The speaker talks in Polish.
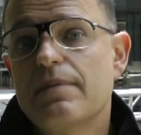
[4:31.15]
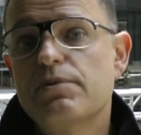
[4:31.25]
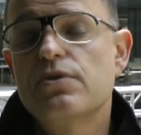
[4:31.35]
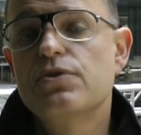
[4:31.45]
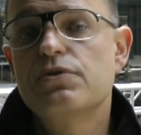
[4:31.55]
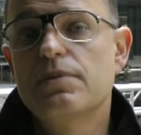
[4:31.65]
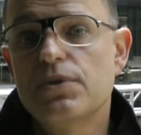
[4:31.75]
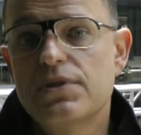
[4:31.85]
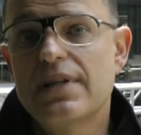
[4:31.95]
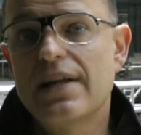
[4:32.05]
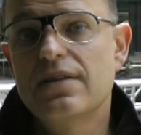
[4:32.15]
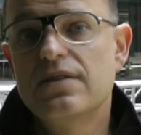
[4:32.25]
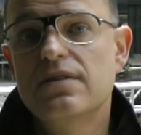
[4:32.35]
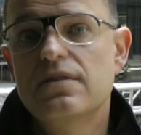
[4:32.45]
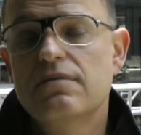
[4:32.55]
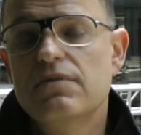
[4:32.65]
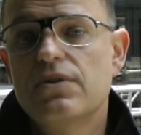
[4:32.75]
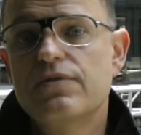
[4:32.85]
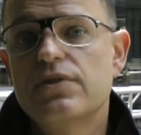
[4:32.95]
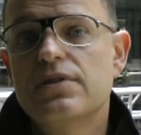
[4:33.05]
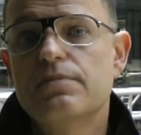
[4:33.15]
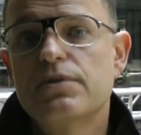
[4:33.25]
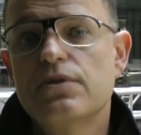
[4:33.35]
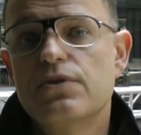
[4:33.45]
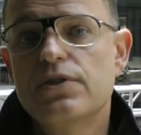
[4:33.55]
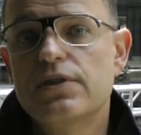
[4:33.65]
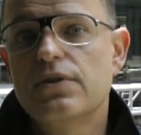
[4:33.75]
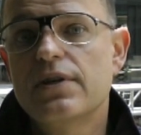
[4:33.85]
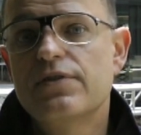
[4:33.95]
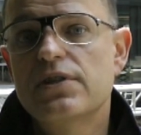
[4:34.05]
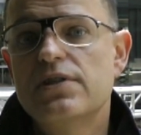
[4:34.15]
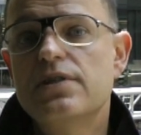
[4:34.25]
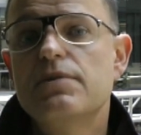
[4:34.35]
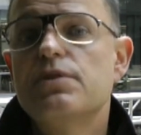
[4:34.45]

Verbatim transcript: Ja przychodziłem ostatni, oni wszyscy przychodzili trochę wcześniej,